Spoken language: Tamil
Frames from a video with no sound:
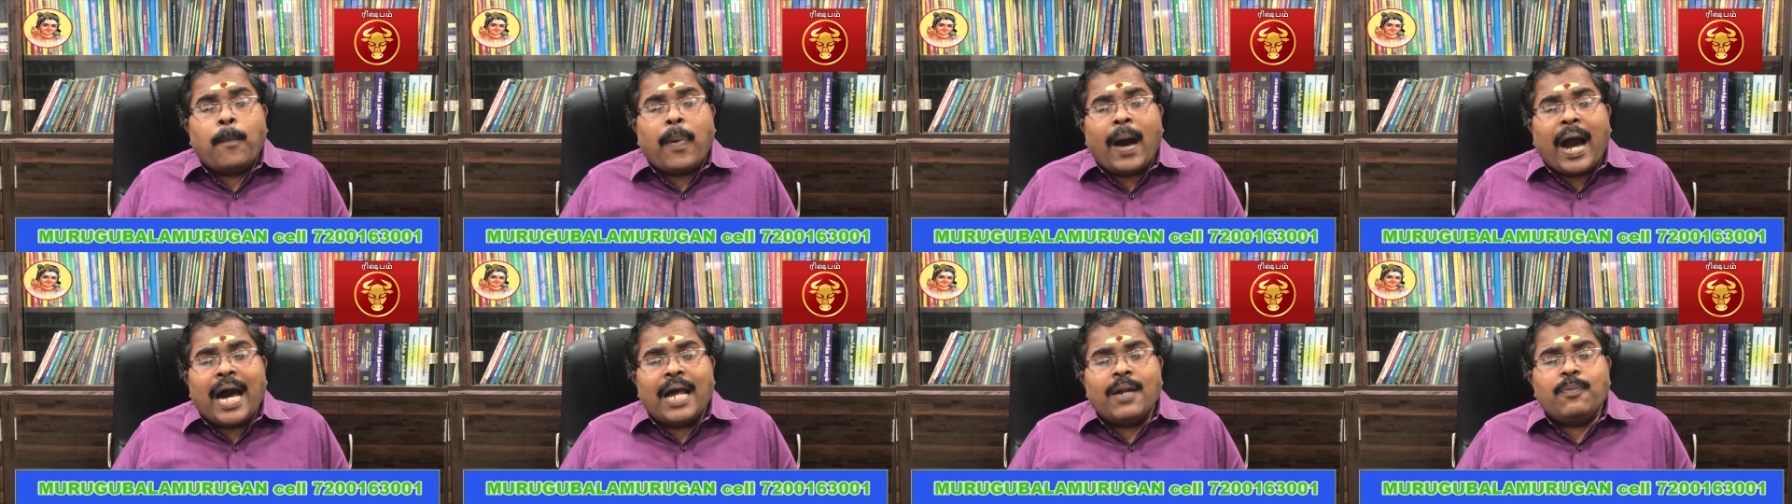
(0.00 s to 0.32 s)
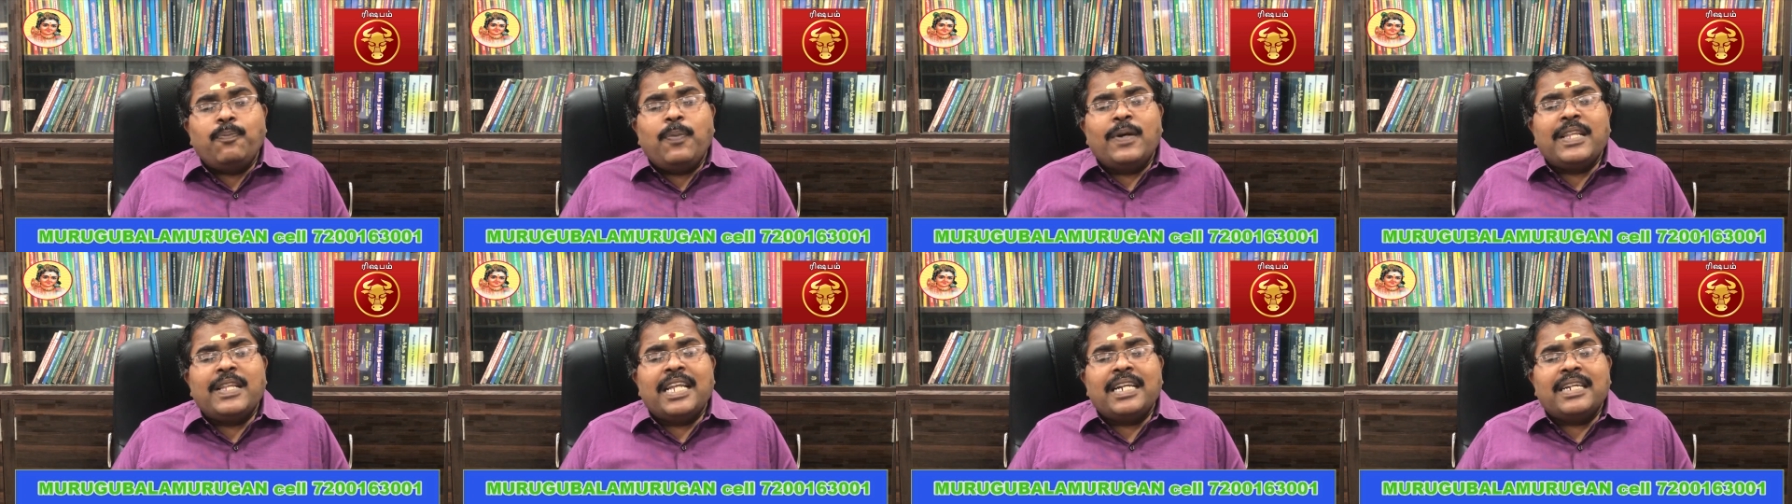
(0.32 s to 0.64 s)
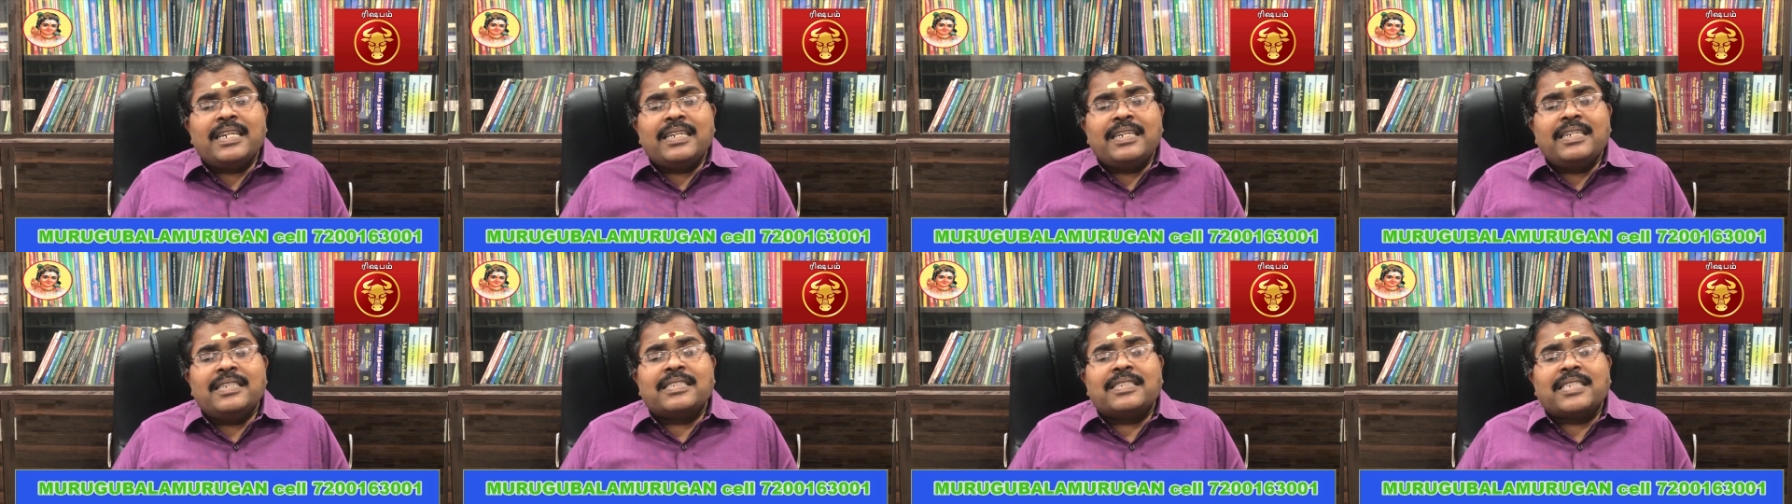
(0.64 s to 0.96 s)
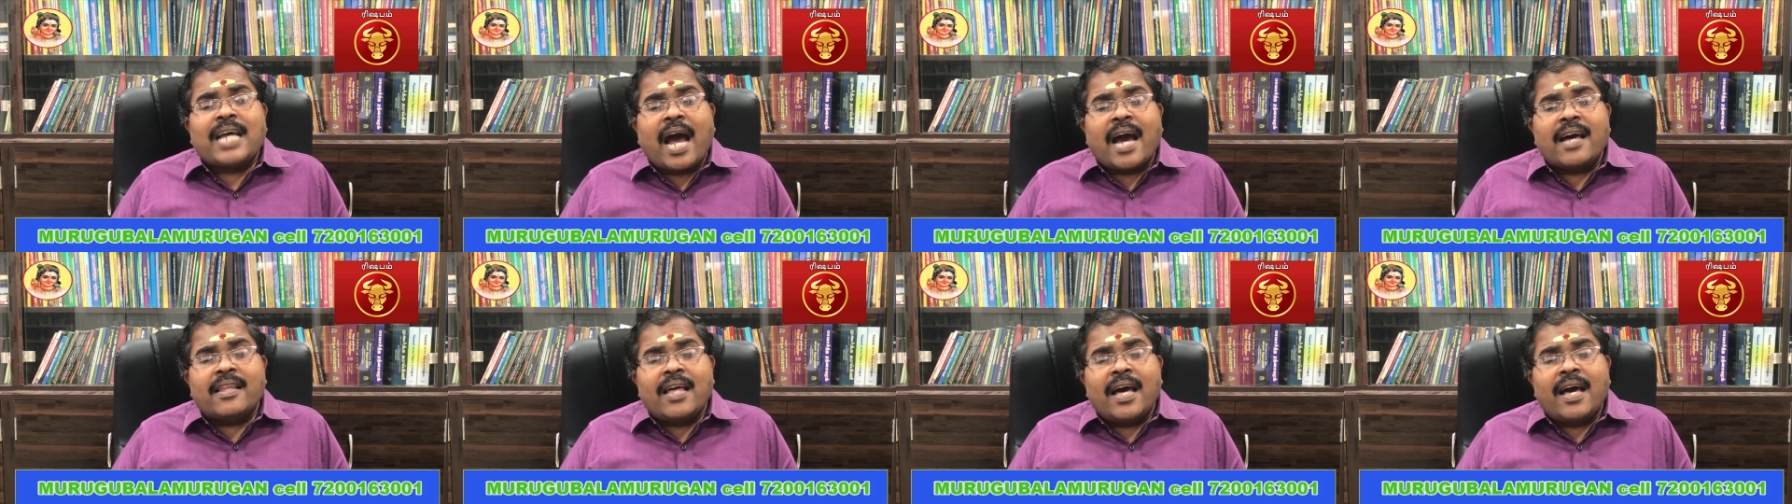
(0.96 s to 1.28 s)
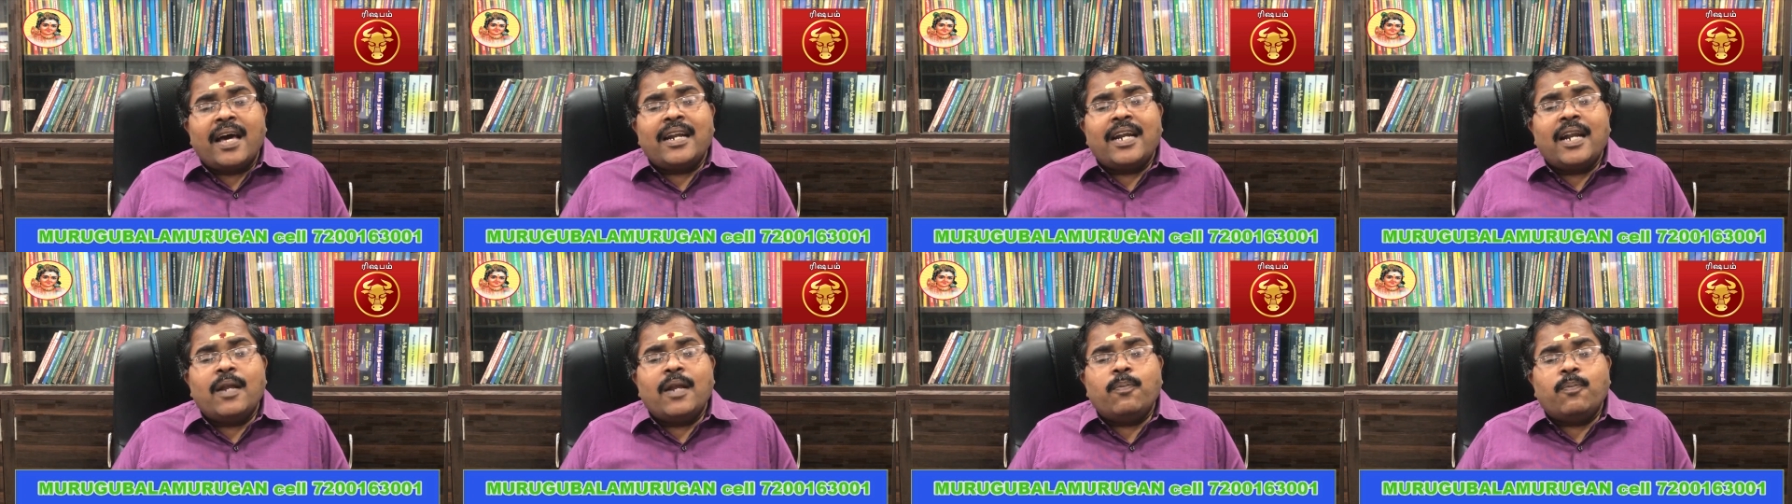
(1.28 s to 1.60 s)
பார்ப்பதற்கு
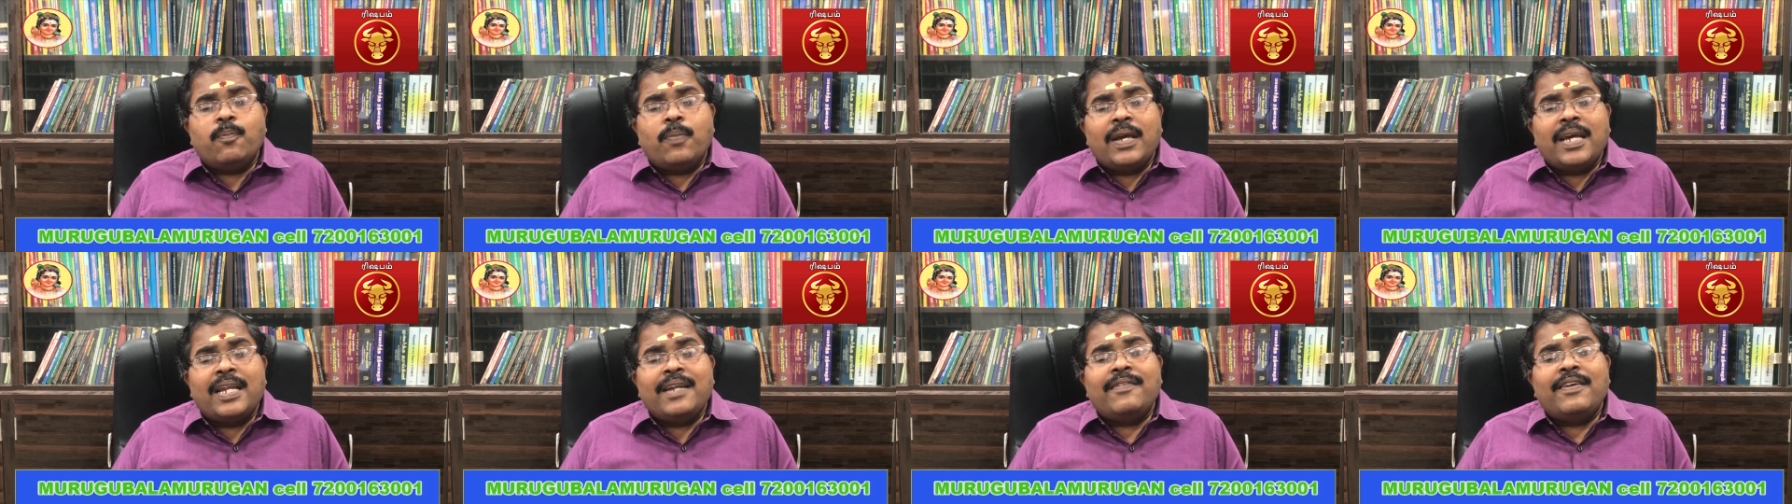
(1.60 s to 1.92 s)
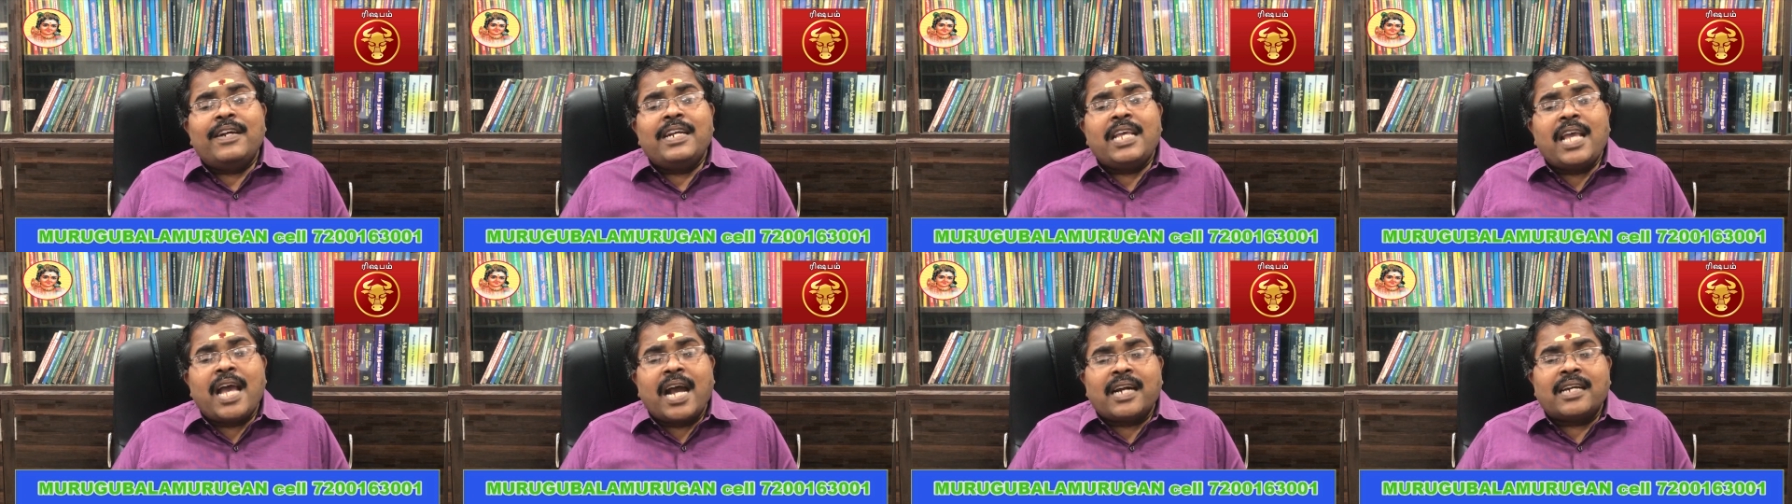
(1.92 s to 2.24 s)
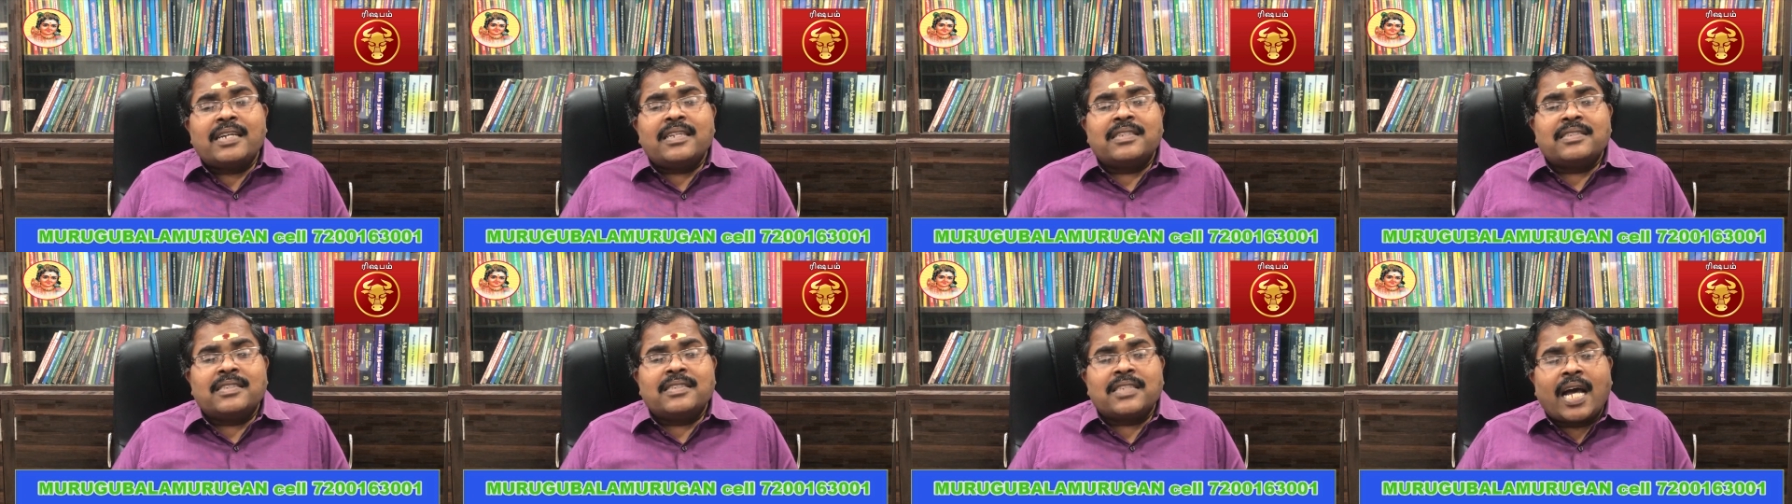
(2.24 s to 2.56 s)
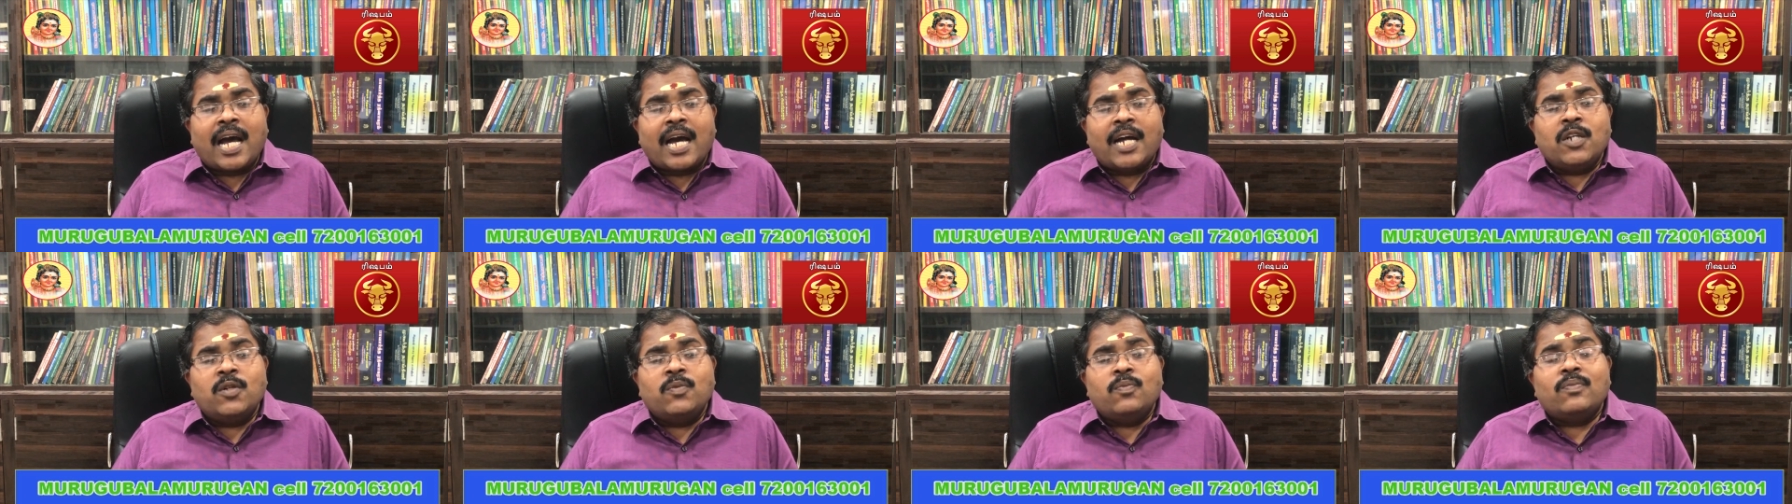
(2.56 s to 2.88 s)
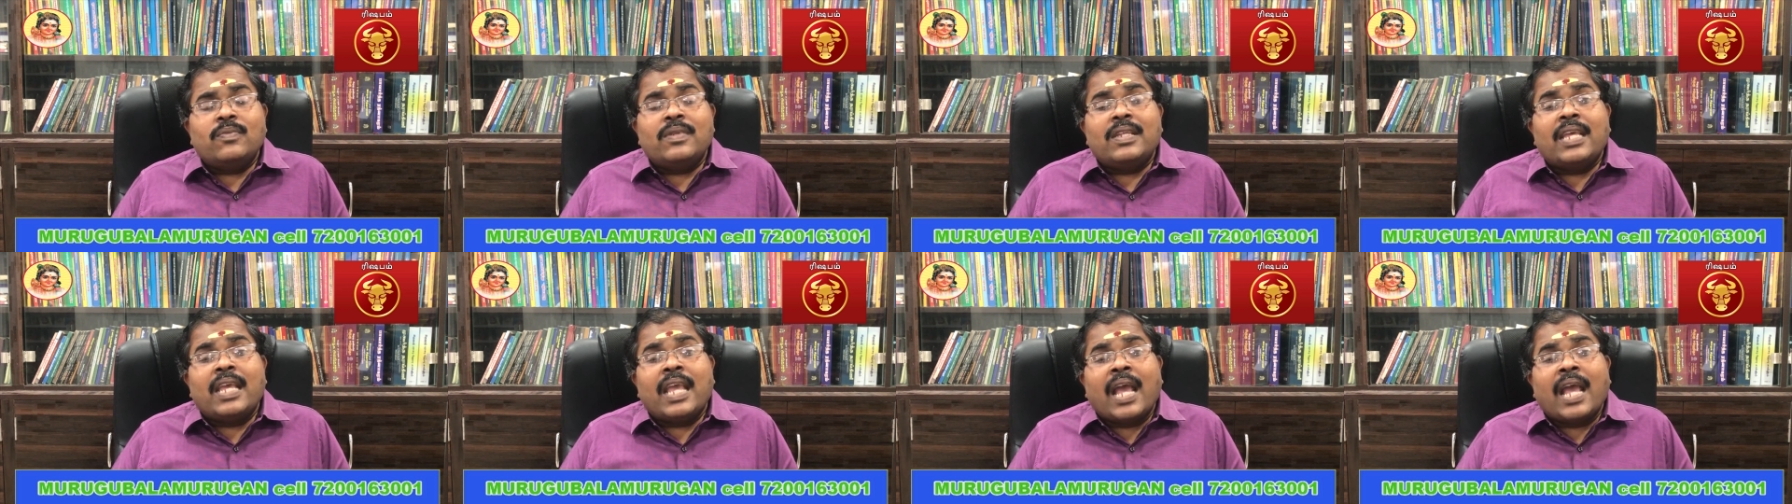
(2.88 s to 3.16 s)
சாதாரண பேர் வழியாக இருந்தாலும்